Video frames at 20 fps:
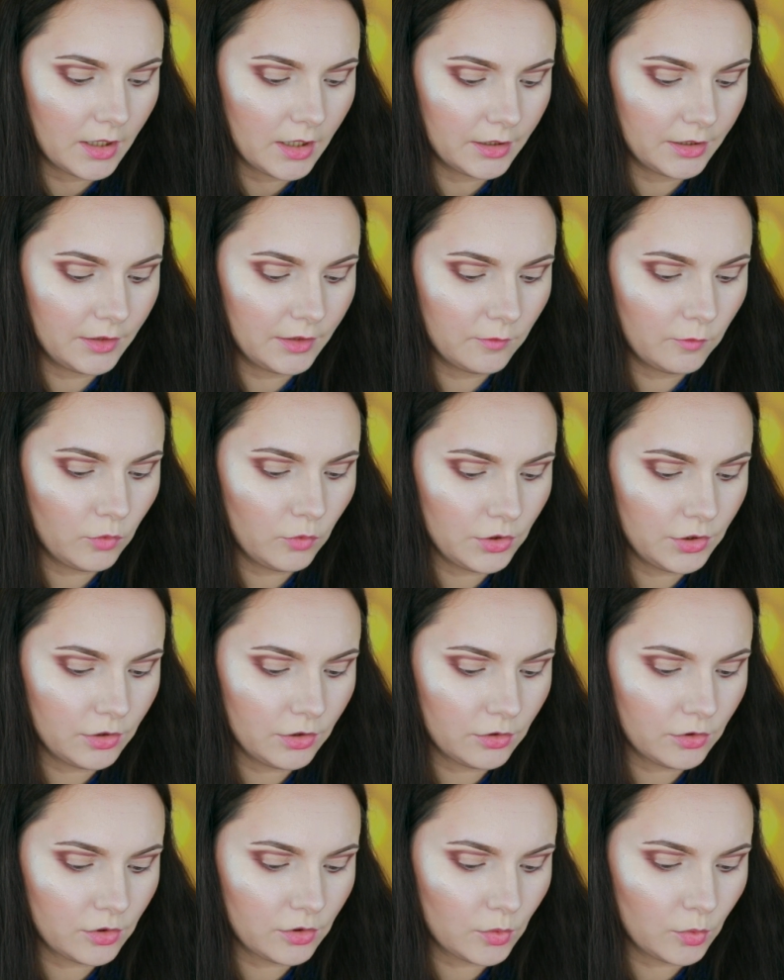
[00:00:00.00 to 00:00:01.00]
Его
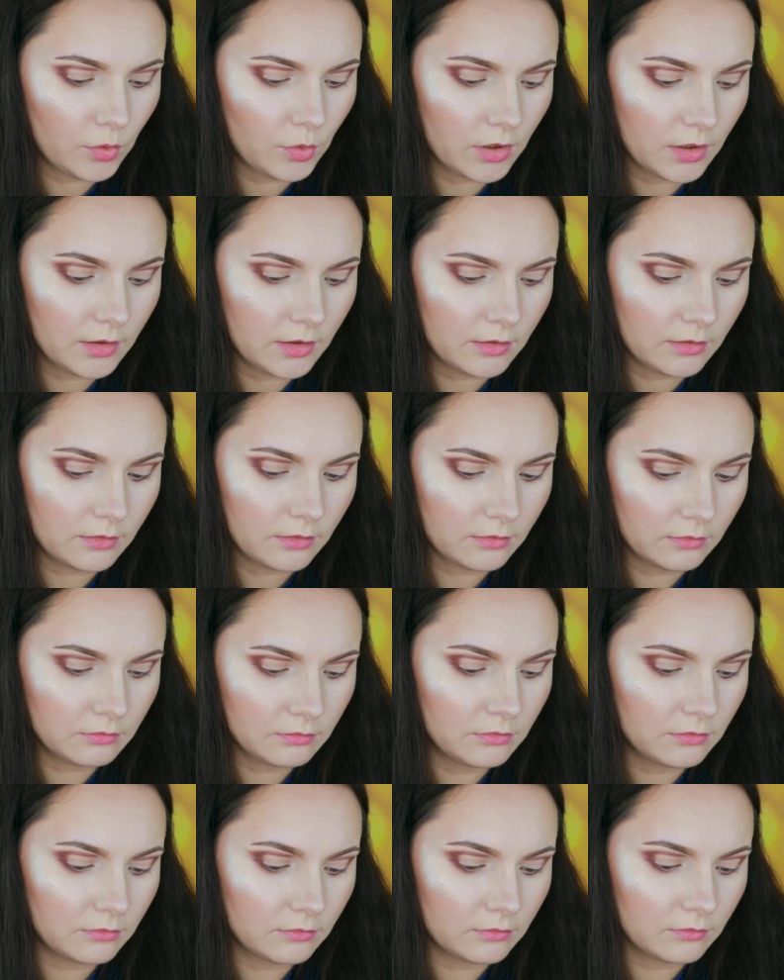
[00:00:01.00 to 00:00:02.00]
текстура
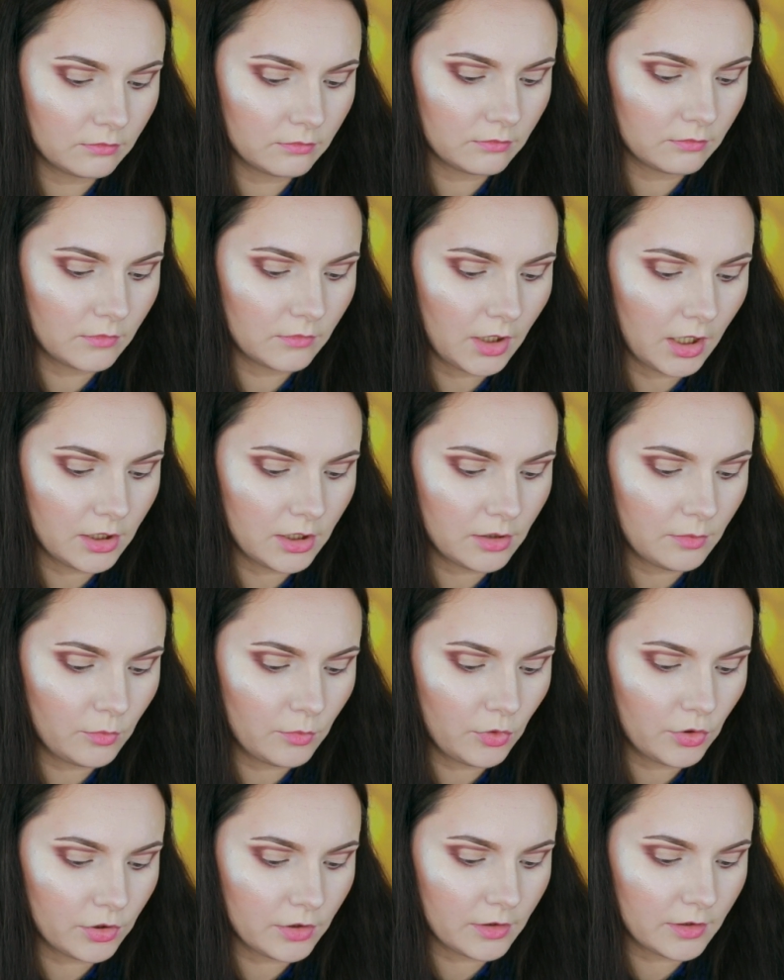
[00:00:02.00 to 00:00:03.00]
э, даже,
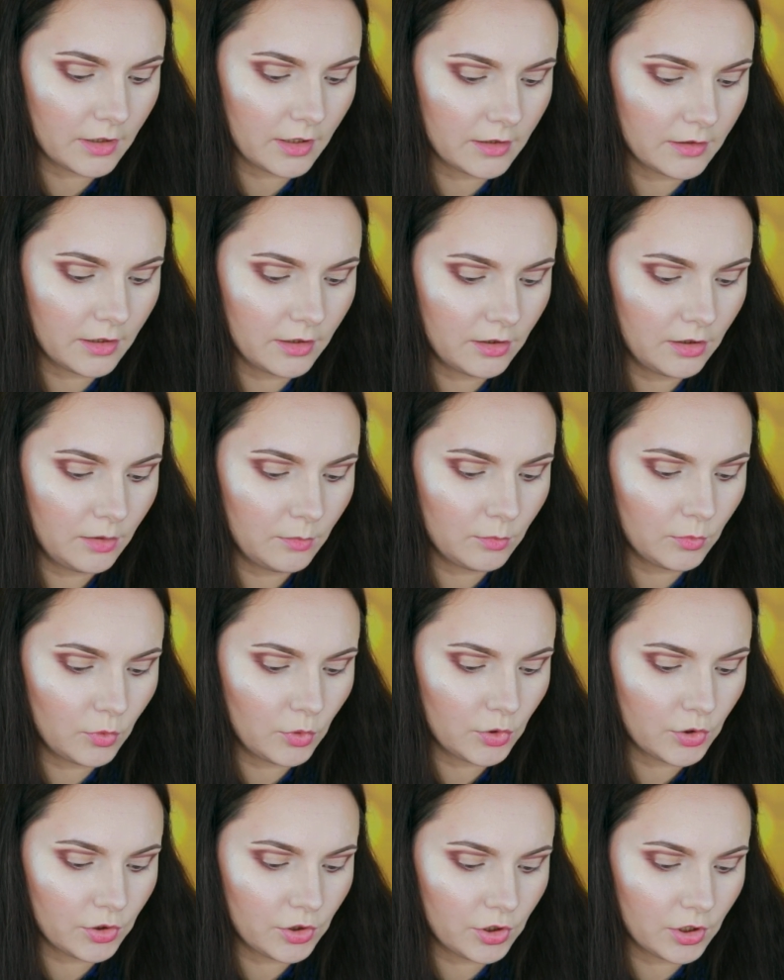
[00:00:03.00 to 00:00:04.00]
можно сказать,
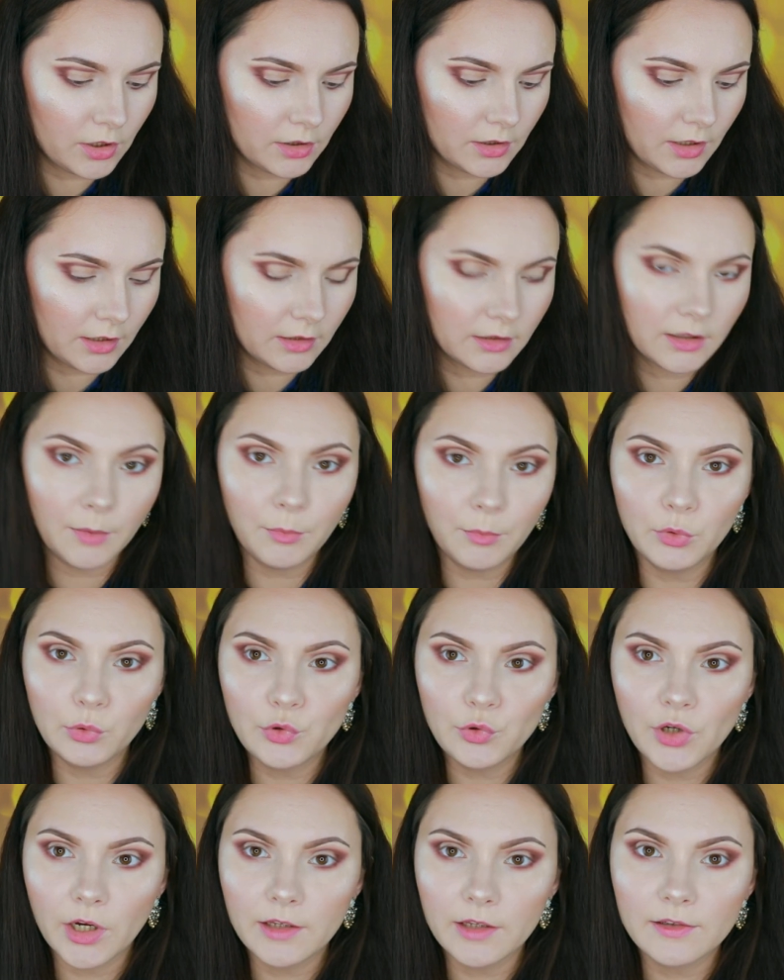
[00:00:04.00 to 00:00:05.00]
немножечко тогда
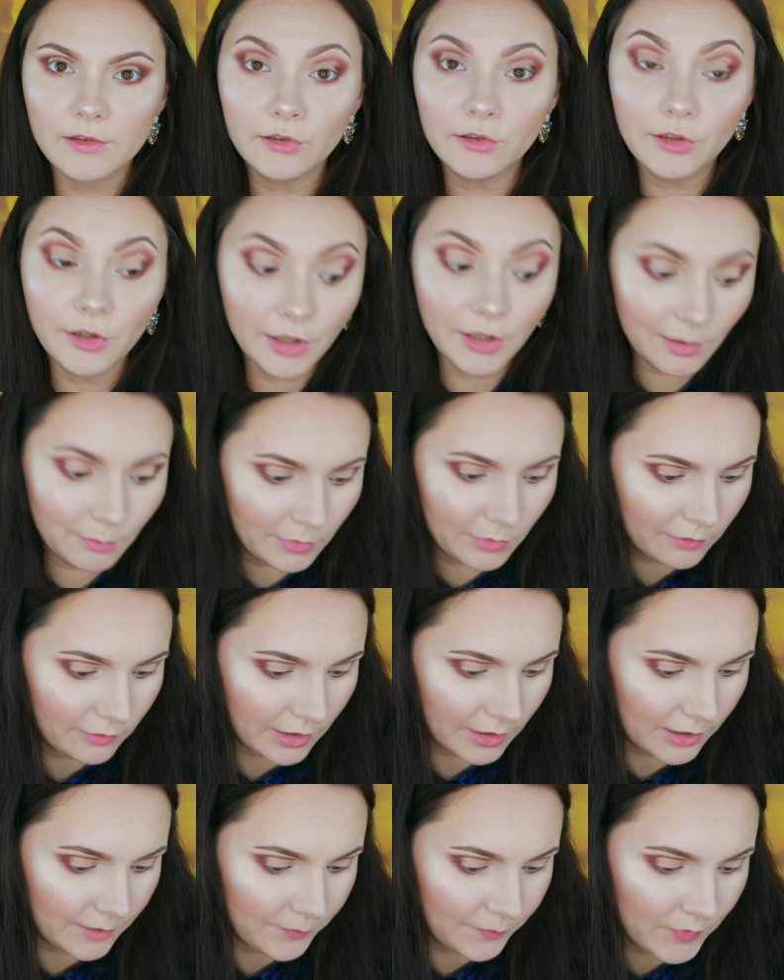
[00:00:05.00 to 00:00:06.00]
получается
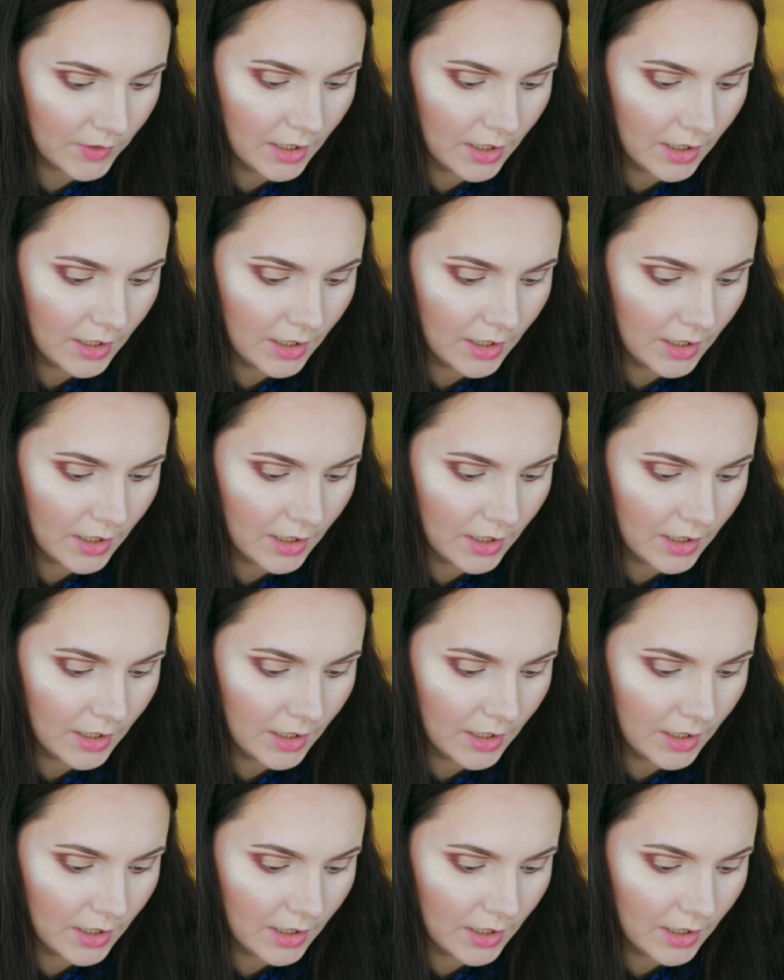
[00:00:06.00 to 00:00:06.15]
кремовая.